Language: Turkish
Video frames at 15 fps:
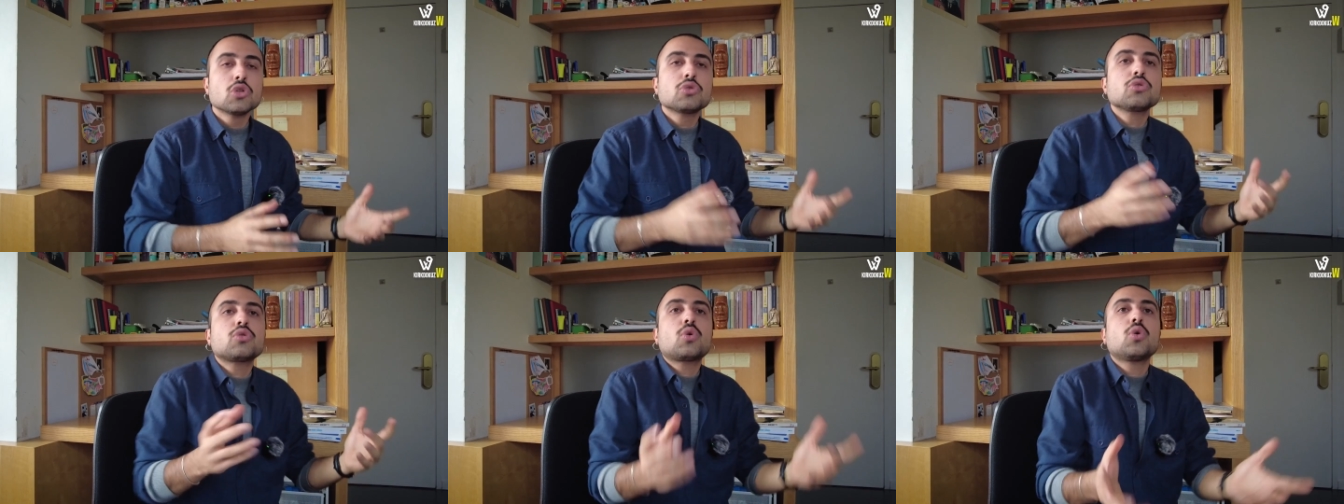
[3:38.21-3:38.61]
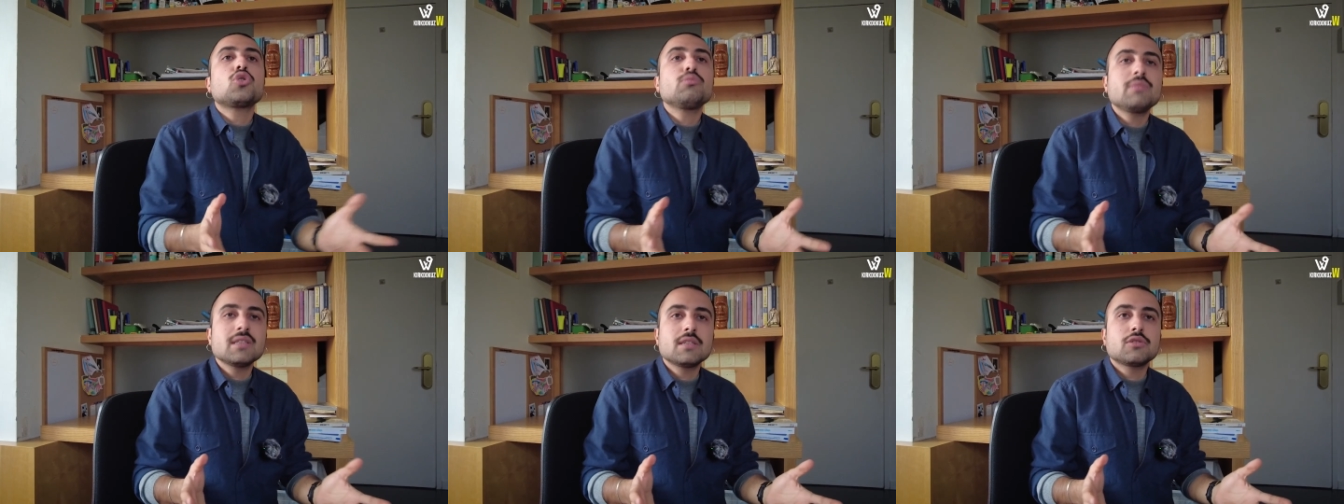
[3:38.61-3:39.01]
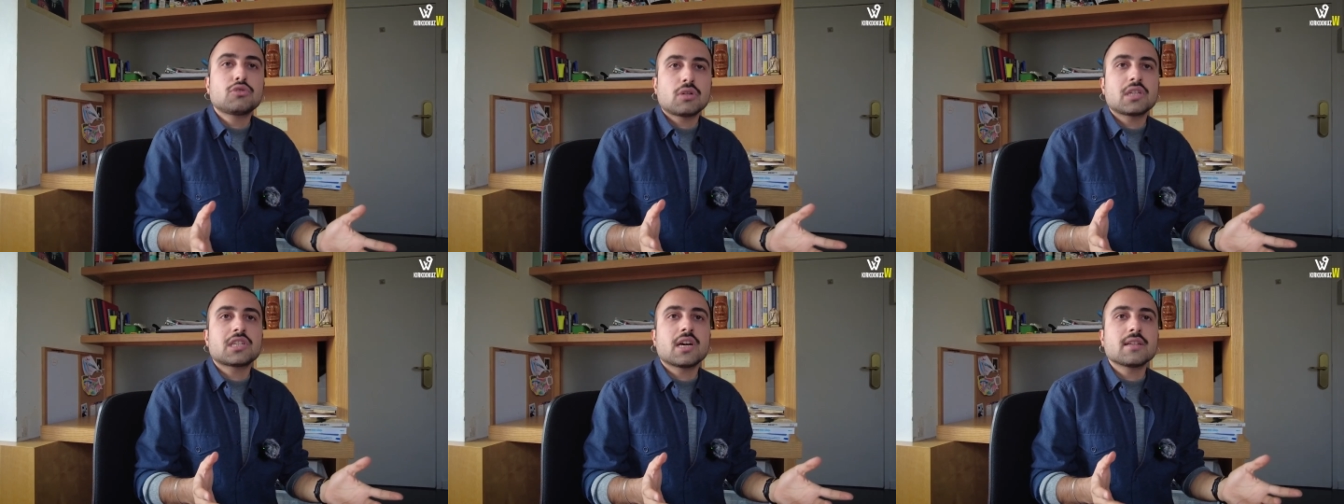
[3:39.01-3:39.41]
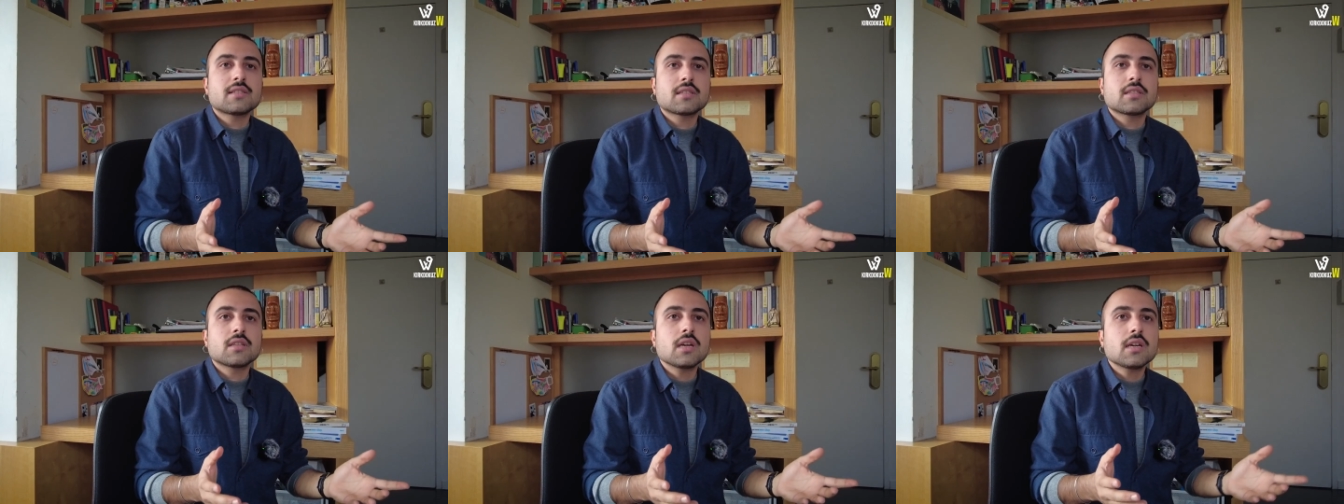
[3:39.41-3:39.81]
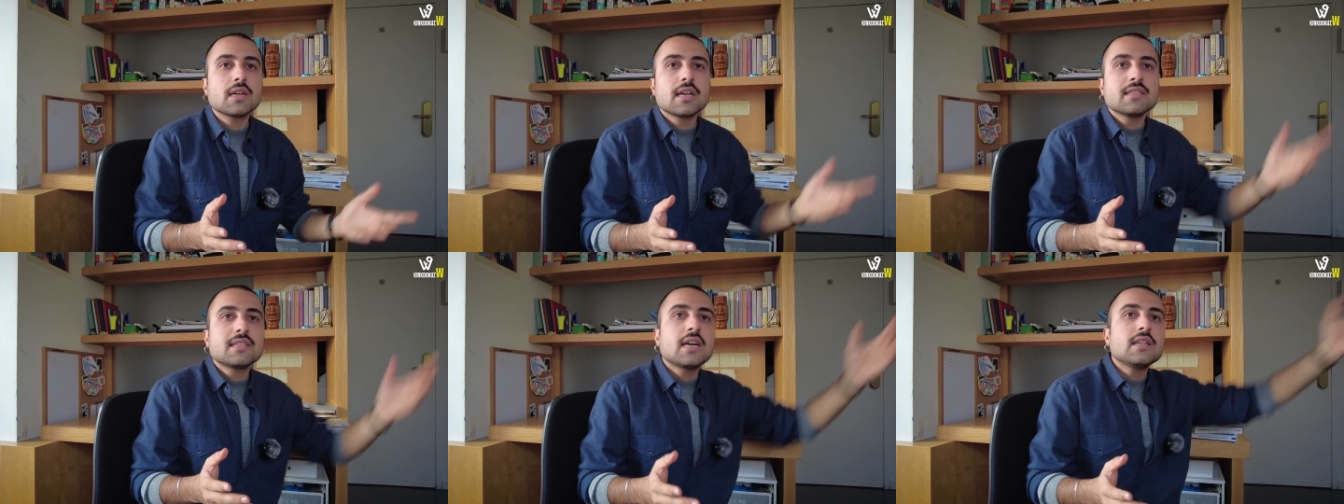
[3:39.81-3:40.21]
Çünkü korunmadığı sürece aslında
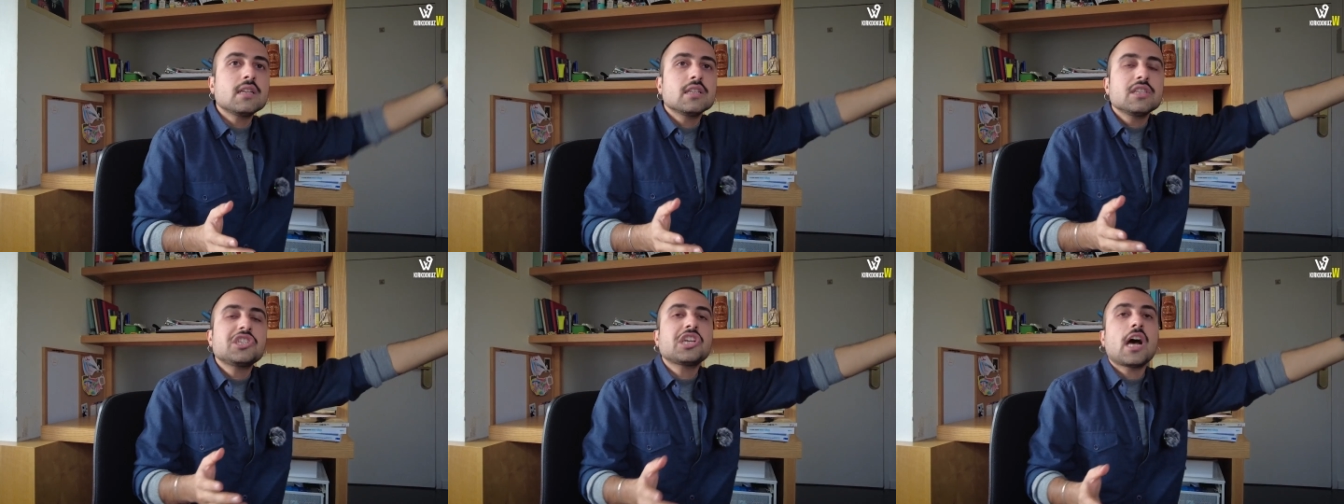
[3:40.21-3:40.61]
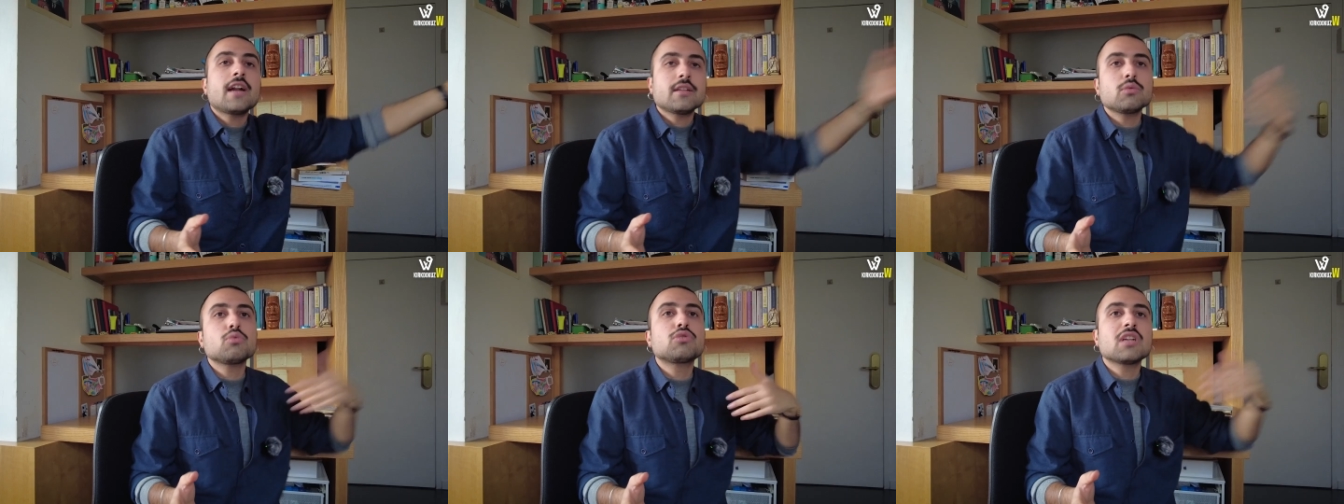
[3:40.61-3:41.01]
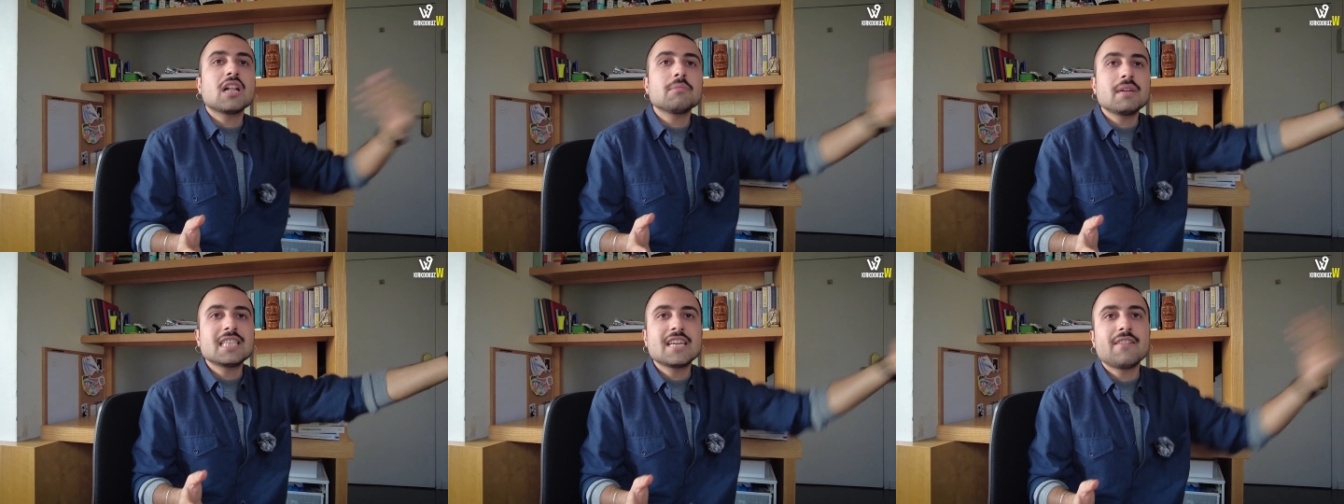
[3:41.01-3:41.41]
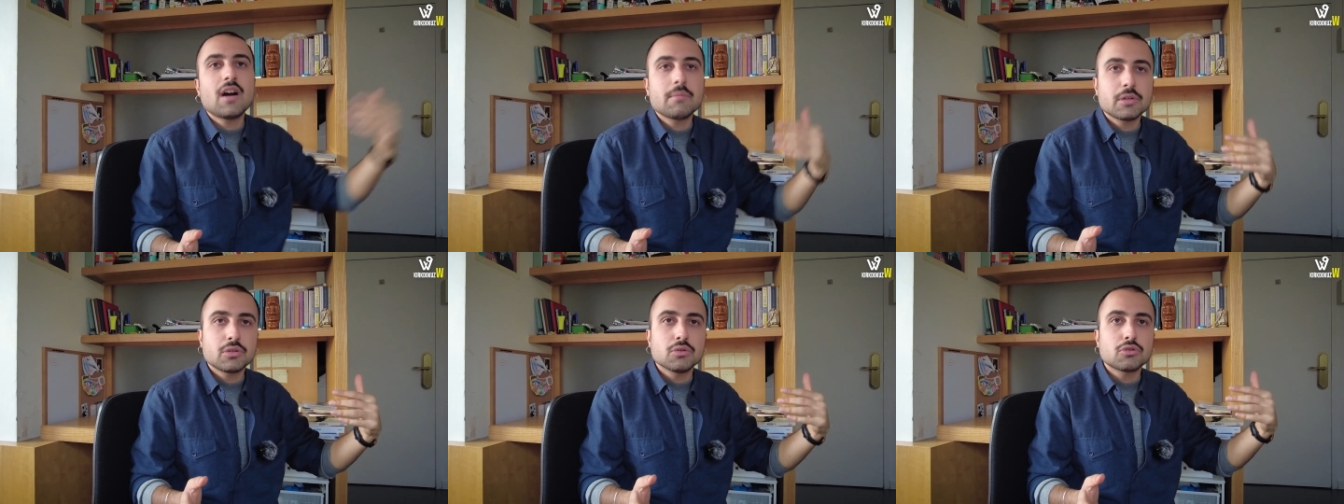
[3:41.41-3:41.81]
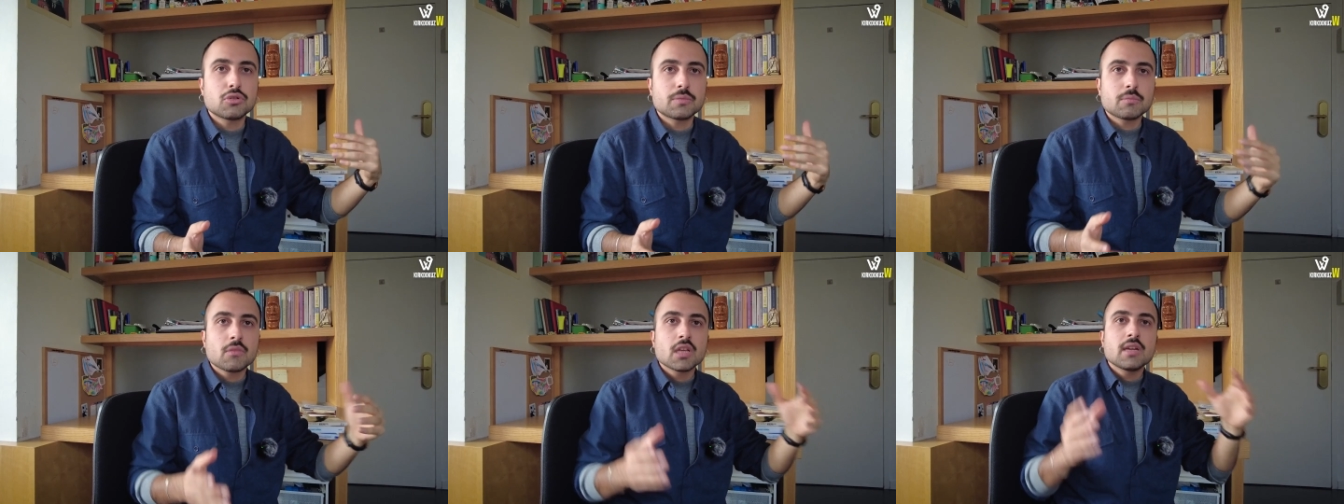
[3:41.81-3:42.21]
sen dışarıdan ucuz almaya devam ediyorsun.